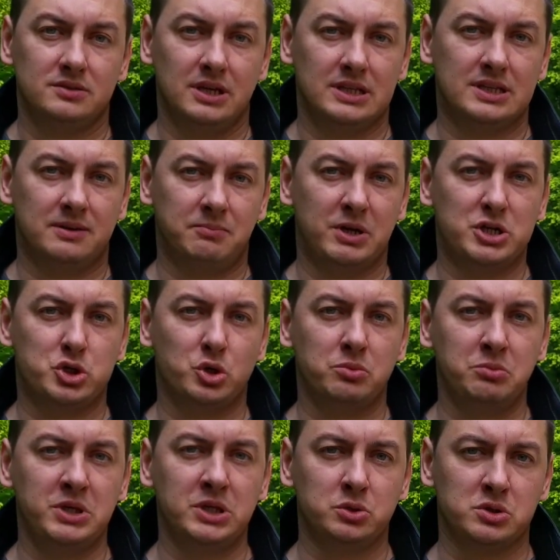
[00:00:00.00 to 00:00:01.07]
Это большой
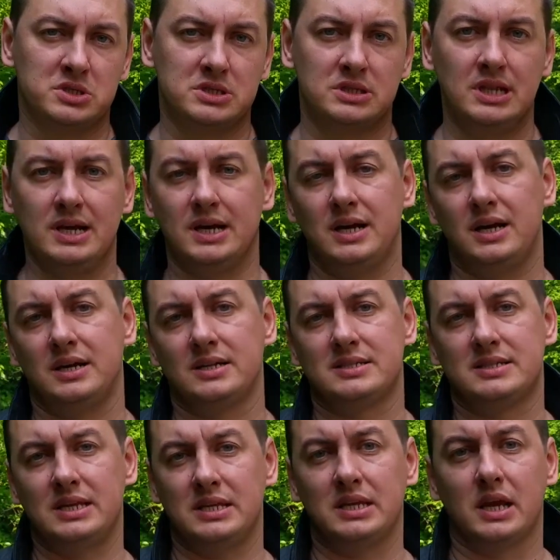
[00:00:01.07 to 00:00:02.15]
минус для
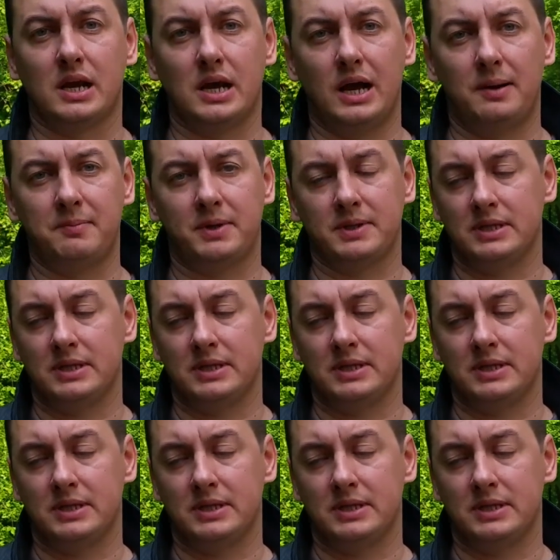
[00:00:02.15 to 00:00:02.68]
стедикама